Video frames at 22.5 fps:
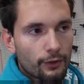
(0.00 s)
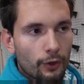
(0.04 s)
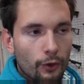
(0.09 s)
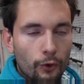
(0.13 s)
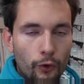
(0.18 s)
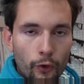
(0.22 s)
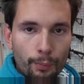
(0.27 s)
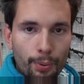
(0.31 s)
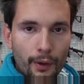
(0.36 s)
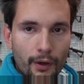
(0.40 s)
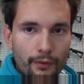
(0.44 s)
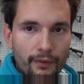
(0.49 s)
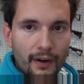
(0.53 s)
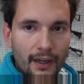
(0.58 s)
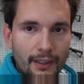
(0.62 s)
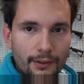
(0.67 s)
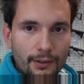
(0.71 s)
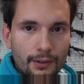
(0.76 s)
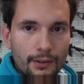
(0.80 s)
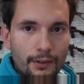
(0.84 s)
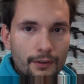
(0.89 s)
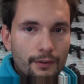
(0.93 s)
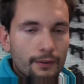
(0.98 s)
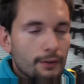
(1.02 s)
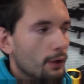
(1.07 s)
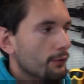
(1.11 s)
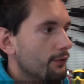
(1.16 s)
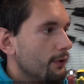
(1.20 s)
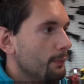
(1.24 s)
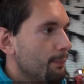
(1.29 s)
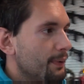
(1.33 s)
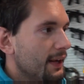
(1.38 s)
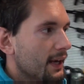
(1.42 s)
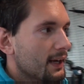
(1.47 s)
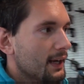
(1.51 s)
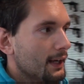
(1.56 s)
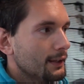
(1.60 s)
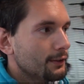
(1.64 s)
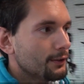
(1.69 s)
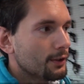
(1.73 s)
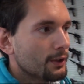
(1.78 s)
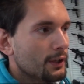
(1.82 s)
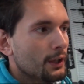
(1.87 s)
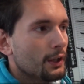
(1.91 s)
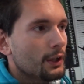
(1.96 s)
co kupować, co
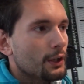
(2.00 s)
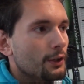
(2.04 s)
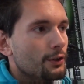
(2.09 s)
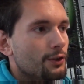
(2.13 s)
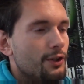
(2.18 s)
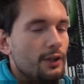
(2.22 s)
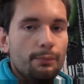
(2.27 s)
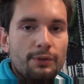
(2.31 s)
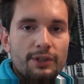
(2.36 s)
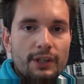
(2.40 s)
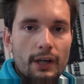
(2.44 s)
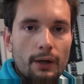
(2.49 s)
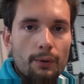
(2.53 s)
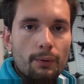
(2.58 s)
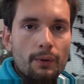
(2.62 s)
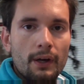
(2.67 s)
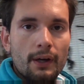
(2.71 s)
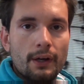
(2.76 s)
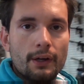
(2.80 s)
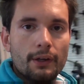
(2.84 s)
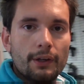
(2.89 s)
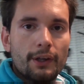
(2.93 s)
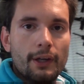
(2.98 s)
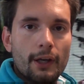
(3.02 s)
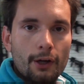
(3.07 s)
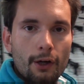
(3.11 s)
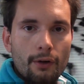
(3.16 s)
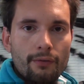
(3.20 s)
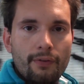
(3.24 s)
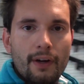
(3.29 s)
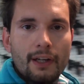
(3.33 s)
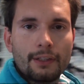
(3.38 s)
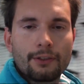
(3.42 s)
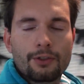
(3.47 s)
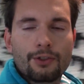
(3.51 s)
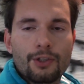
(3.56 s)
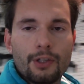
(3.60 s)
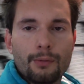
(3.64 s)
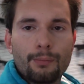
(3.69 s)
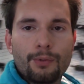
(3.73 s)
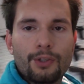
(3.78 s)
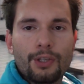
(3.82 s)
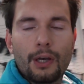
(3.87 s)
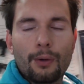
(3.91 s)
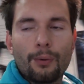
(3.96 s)
wybierać, czym się kierować,
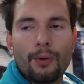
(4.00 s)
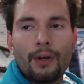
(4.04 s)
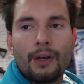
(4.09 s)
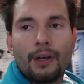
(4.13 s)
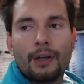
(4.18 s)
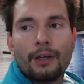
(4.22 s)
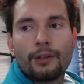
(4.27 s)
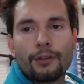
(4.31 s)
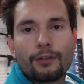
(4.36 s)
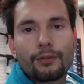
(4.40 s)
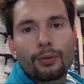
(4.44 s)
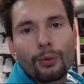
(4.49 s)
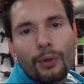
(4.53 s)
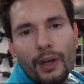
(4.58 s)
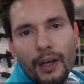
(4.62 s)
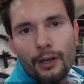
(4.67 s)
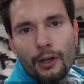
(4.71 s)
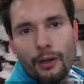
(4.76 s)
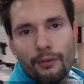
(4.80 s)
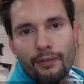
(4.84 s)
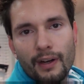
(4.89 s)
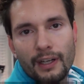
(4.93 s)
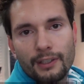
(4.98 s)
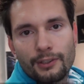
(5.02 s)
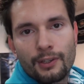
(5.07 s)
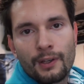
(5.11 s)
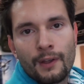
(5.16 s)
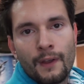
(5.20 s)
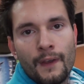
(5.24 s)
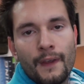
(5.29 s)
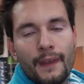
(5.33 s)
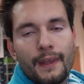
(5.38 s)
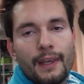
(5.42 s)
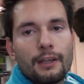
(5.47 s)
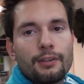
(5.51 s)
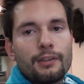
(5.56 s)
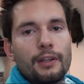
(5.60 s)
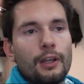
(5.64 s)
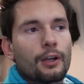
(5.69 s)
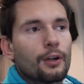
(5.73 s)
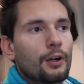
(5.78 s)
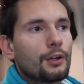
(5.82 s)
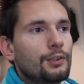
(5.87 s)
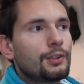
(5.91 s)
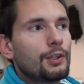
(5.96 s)
czym się sugerować
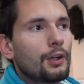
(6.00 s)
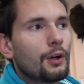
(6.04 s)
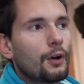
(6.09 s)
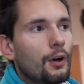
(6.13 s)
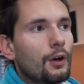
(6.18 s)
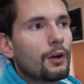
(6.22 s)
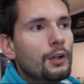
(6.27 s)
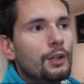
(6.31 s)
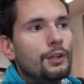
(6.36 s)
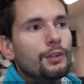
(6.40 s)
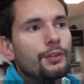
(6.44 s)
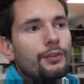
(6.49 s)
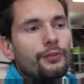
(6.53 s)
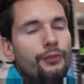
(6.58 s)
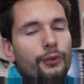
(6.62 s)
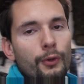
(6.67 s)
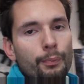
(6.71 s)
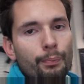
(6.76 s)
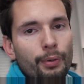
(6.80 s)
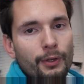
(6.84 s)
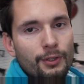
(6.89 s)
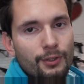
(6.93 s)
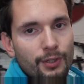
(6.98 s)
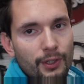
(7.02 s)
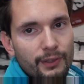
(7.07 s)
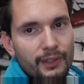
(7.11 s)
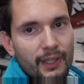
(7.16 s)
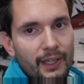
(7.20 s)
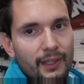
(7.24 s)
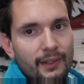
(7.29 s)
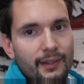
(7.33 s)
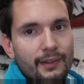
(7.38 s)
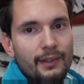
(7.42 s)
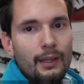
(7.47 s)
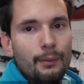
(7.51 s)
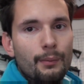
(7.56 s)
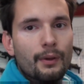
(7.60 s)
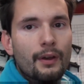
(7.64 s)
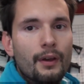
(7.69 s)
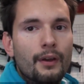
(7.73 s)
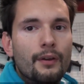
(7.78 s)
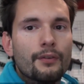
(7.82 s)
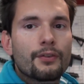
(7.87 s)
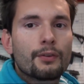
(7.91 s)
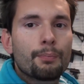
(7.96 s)
jeśli chodzi o swój początek z tym
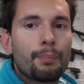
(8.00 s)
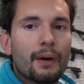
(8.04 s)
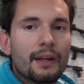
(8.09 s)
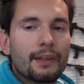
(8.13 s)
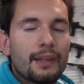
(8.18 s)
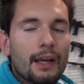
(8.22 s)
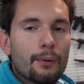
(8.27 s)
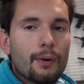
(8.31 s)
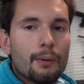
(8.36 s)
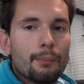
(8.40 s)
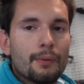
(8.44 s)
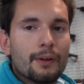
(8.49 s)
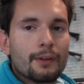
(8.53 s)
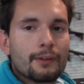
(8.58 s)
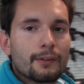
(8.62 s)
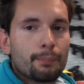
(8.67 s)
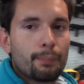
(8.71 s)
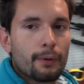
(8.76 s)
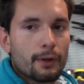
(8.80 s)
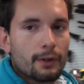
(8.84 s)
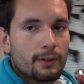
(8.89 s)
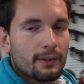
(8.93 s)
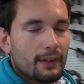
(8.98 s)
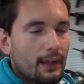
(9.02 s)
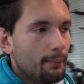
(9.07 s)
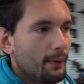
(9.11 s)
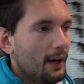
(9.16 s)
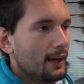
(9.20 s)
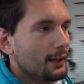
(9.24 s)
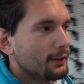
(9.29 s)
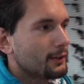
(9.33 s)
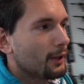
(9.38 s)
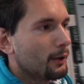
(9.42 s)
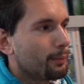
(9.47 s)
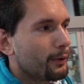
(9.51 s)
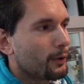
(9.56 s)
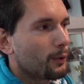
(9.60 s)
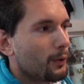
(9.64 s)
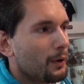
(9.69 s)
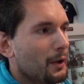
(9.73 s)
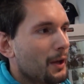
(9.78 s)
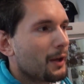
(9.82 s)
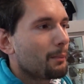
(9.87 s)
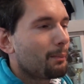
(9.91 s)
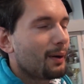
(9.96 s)
wspaniałym sportem. A to
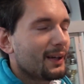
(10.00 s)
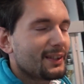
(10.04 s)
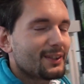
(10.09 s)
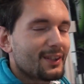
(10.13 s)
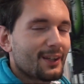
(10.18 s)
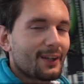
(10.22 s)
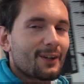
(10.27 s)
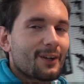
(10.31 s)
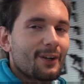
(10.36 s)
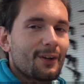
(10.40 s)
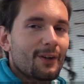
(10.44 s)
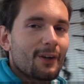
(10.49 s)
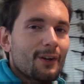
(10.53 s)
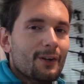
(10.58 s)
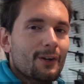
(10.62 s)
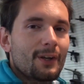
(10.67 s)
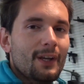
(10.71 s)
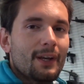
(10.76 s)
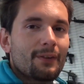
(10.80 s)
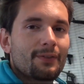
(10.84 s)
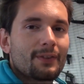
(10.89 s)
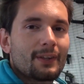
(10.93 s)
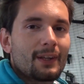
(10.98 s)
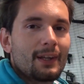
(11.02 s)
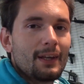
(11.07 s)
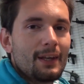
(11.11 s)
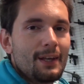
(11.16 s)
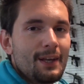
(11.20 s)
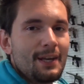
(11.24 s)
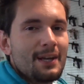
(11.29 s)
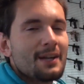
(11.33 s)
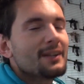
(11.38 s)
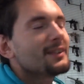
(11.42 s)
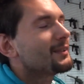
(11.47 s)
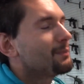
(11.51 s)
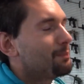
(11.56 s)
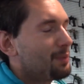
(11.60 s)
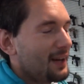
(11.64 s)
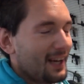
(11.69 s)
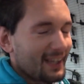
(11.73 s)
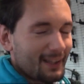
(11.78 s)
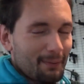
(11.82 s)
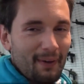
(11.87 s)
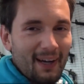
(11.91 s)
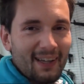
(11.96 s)
był Patryk Rojo-Rojewski i
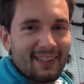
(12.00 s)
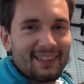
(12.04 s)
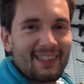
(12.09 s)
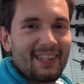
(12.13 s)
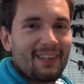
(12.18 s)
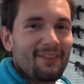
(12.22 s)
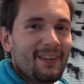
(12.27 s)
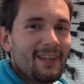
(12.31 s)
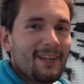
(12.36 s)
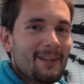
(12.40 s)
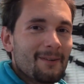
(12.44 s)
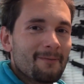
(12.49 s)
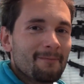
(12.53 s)
Splatback TV.